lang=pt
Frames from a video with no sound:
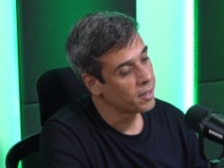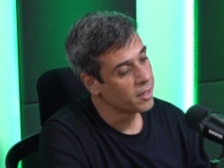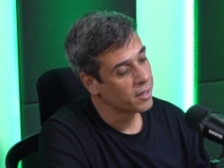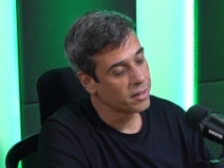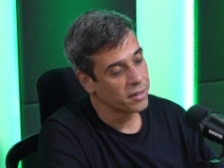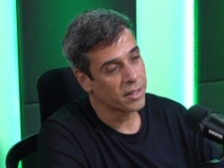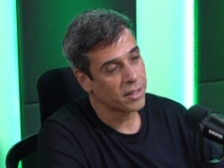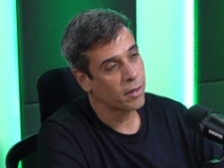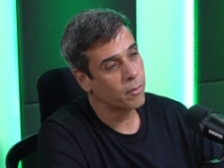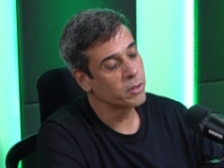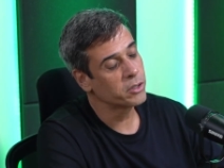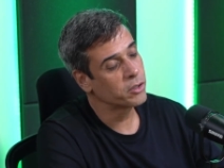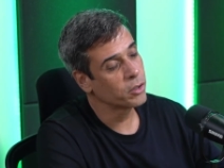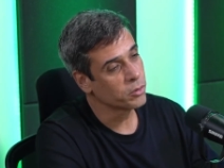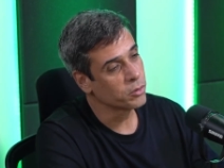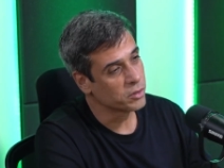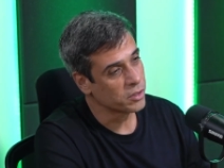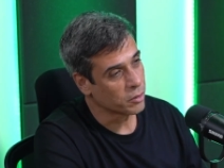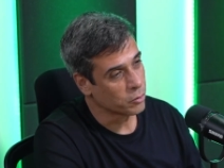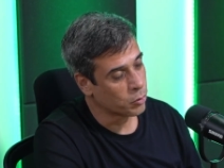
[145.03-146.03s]
na questão
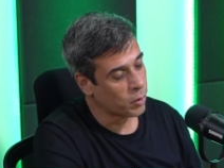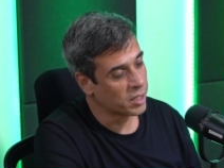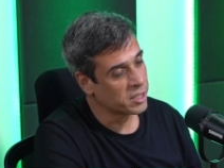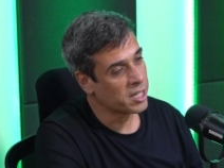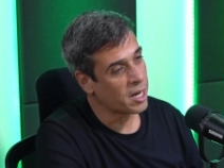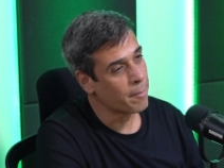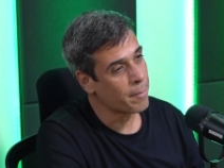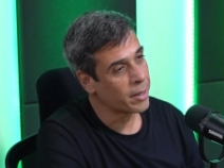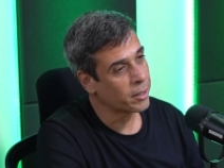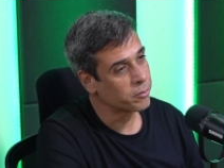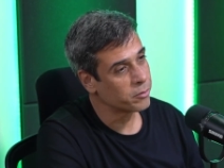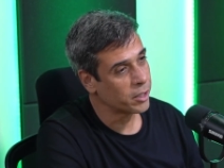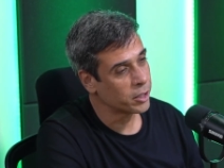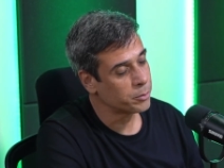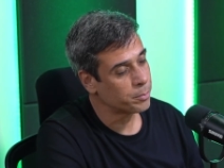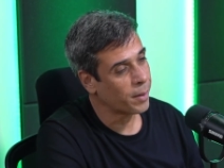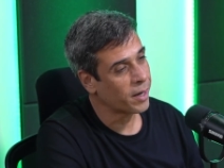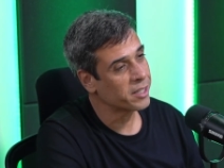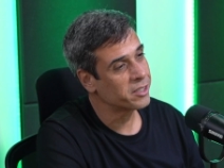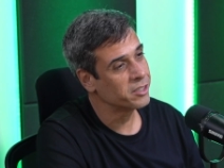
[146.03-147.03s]
do, do adiamento das
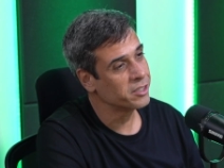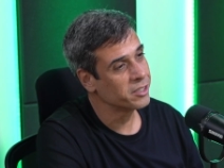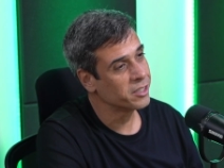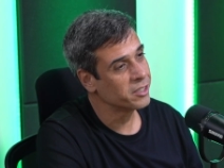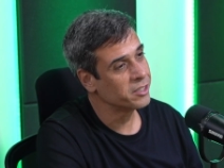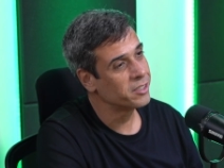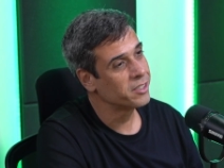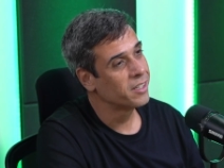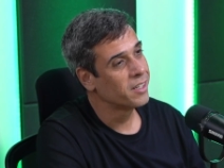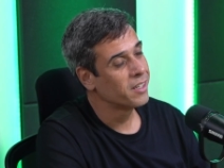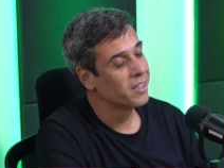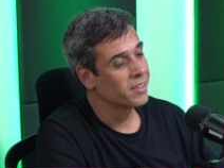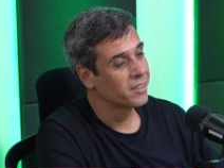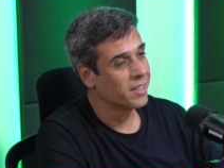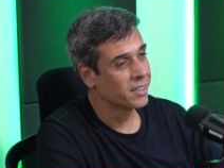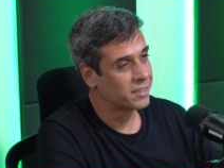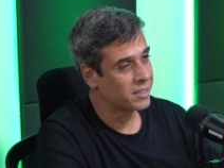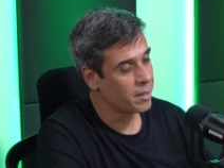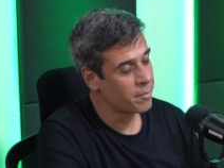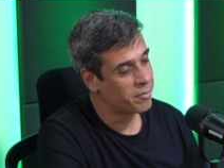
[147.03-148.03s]
partidas
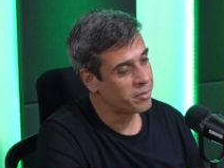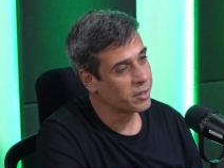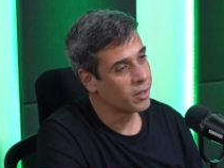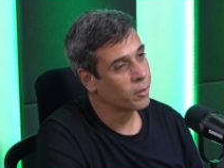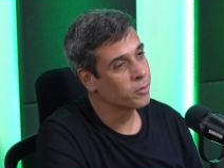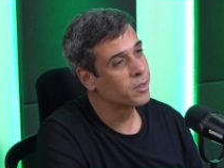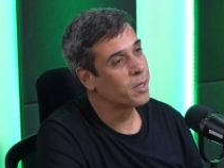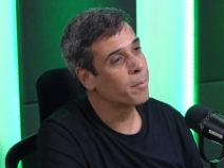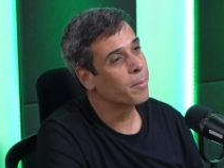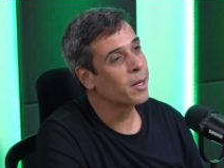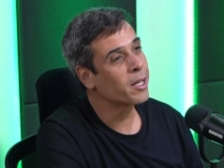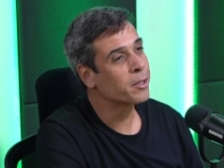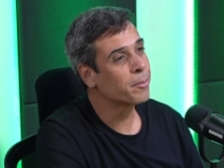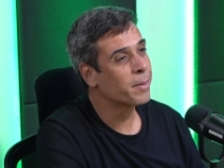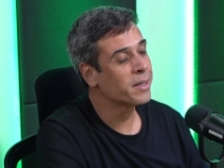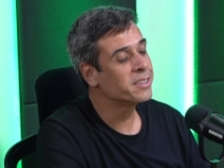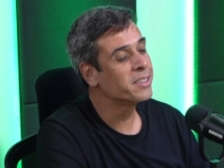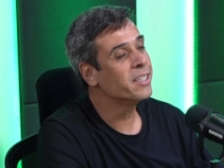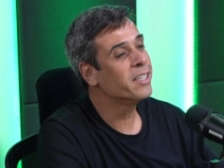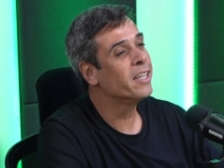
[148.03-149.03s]
da semifinal do Campeonato
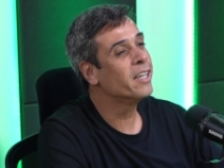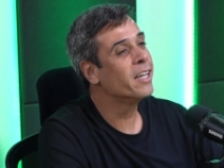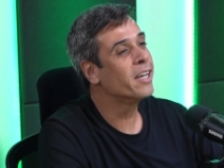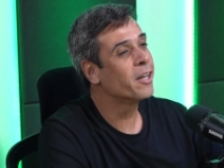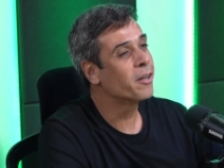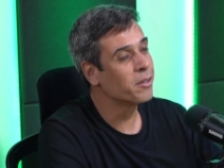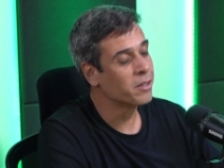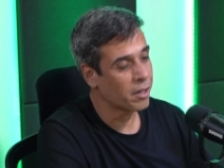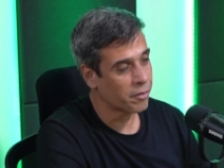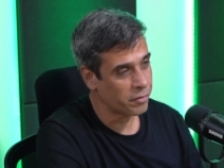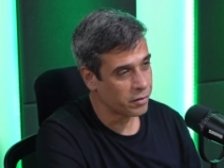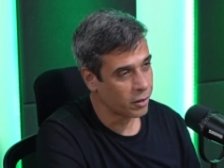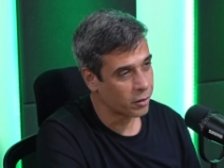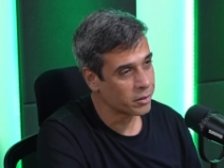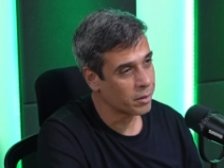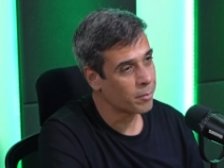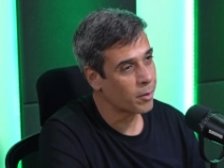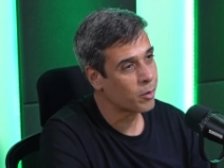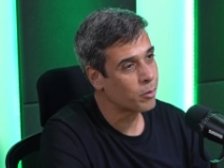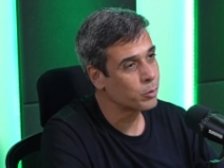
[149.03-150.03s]
Brasileiro e da final
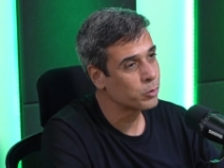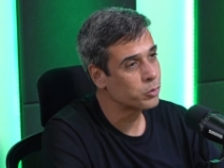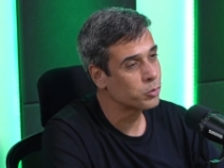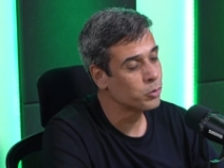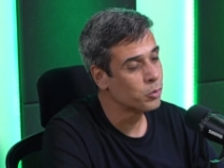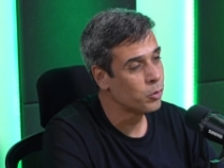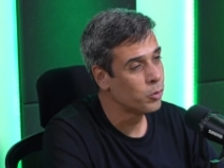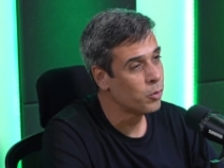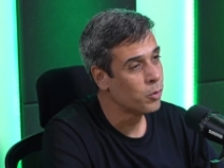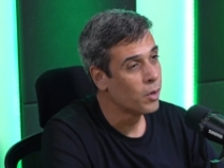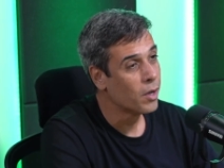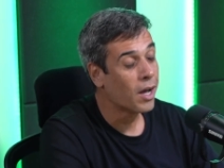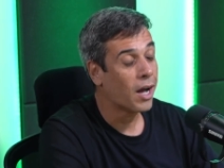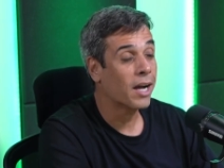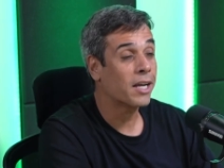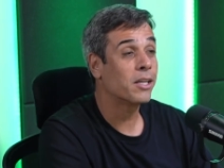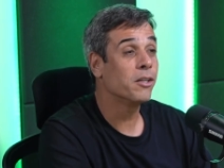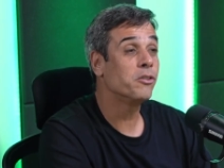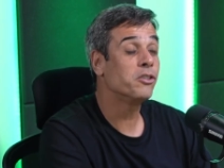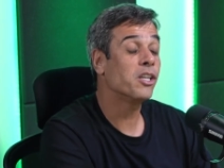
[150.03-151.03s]
da Mercosul,
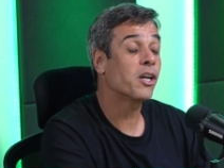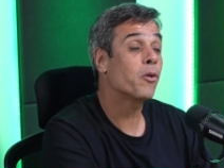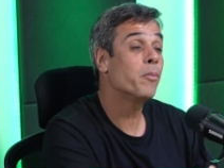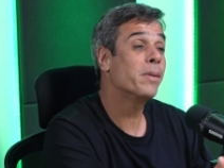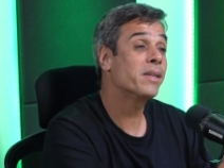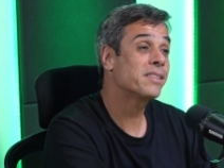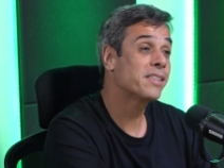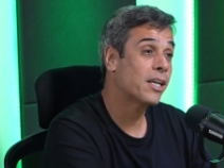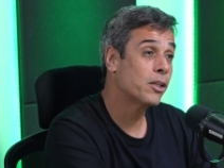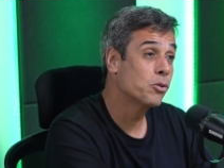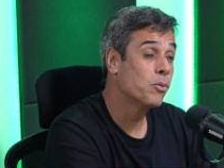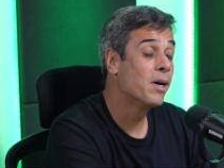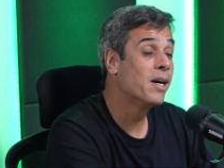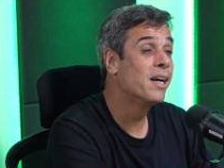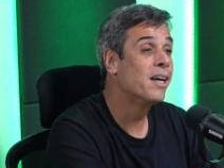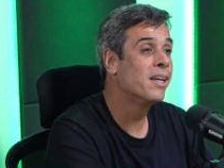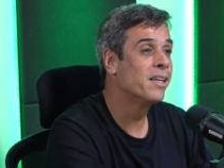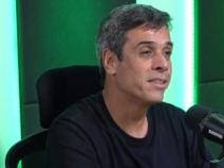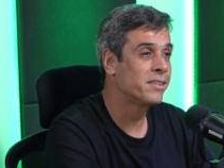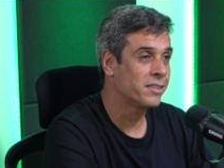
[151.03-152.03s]
aquilo já começado
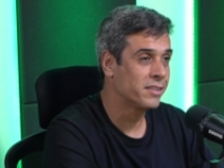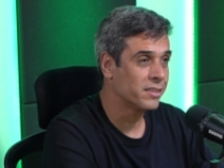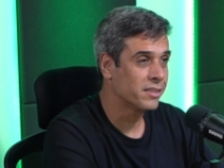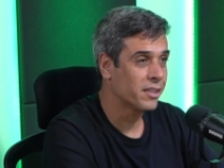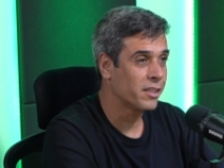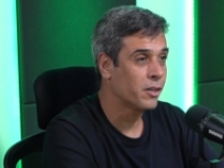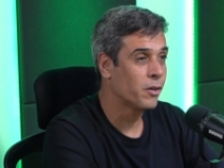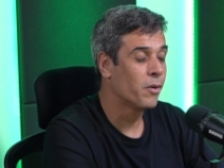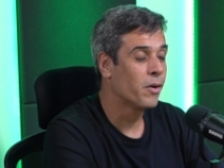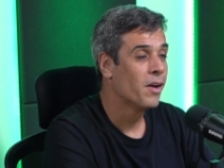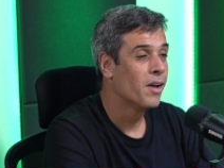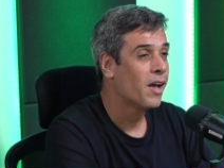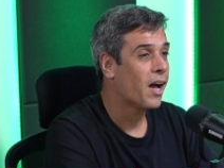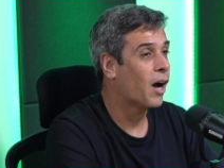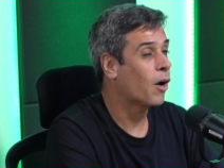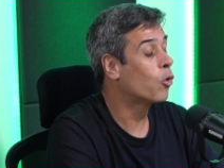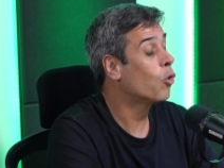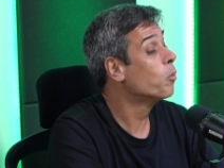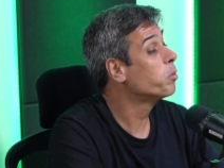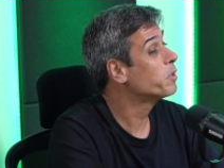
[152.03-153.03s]
antes, entendeu?
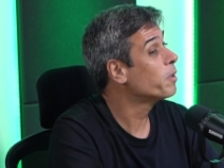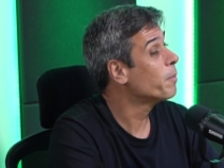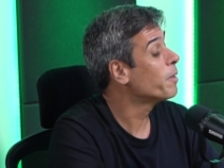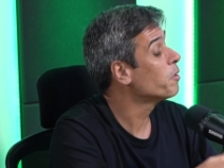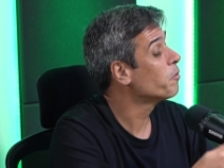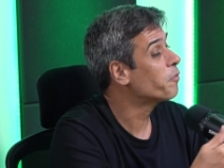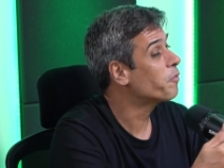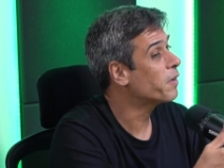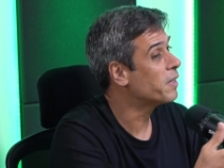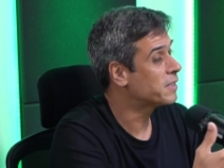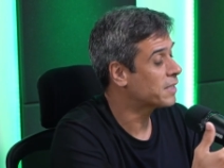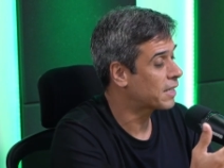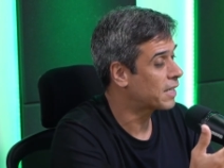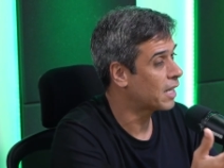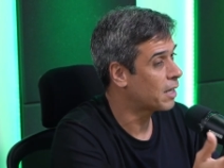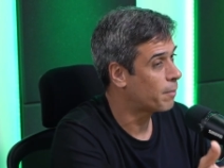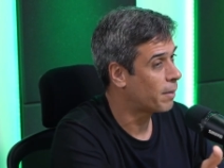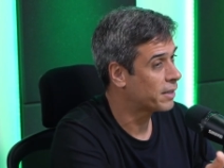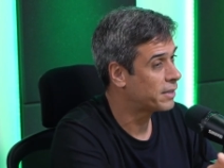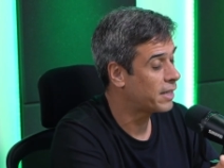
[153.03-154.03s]
A Globo também não fez
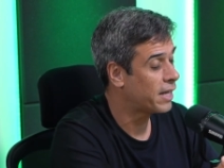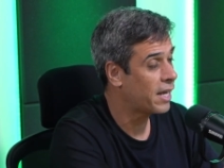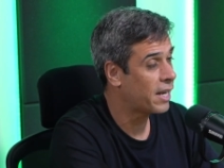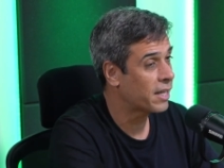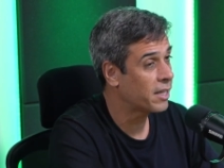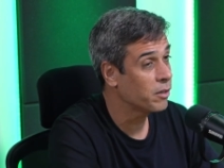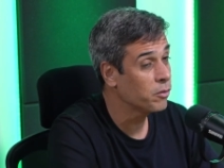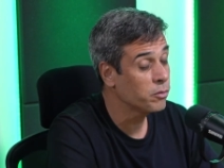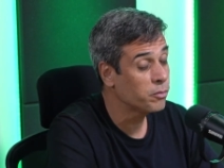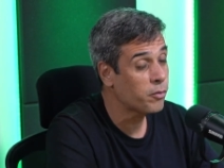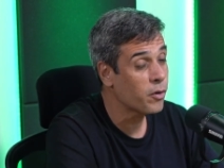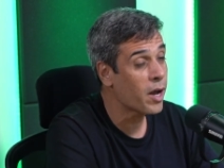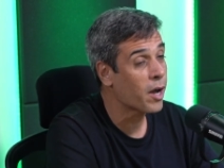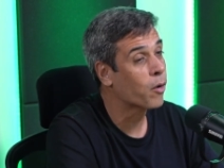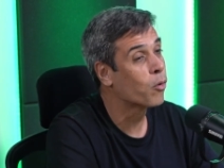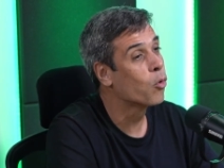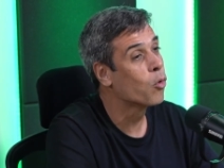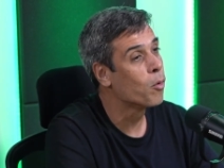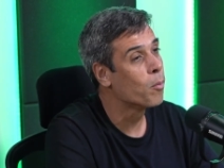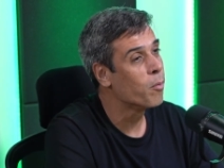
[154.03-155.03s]
aquela matéria, que não foi a
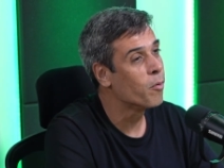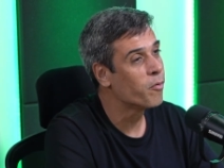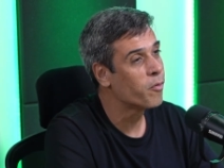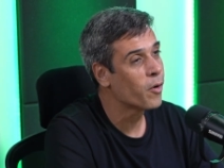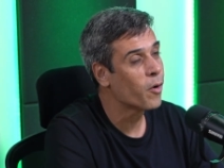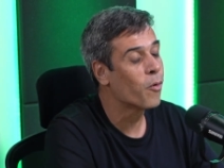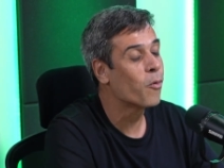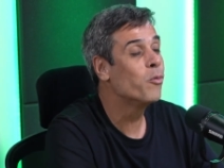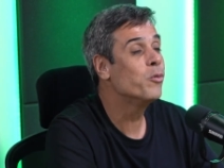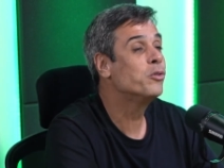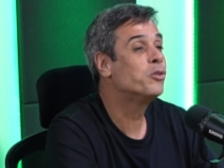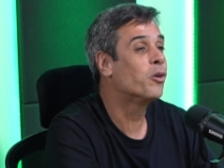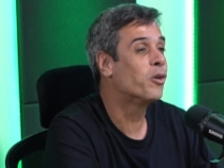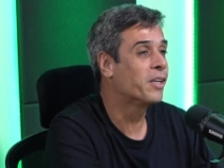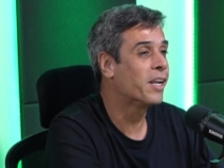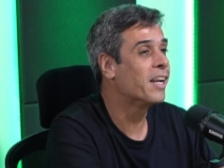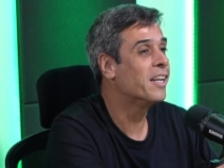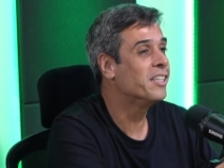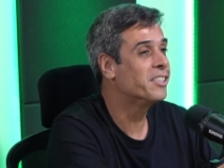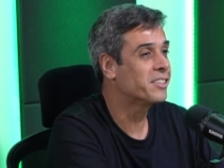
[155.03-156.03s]
Globo, foi algum
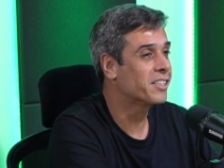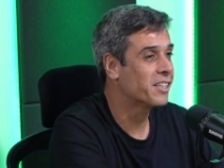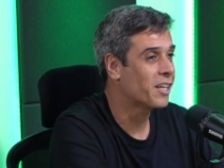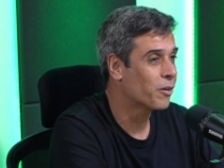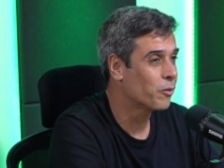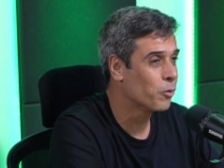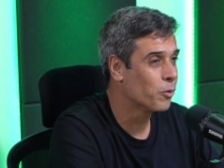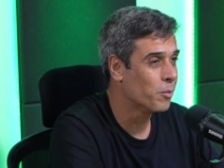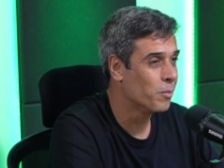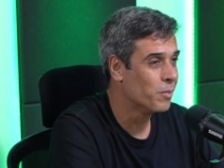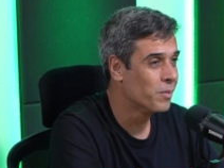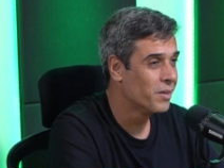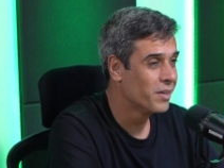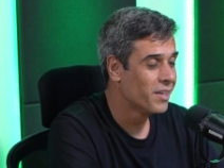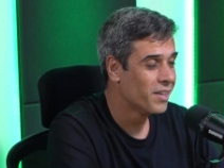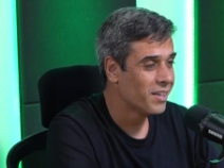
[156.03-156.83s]
jornalista da Globo.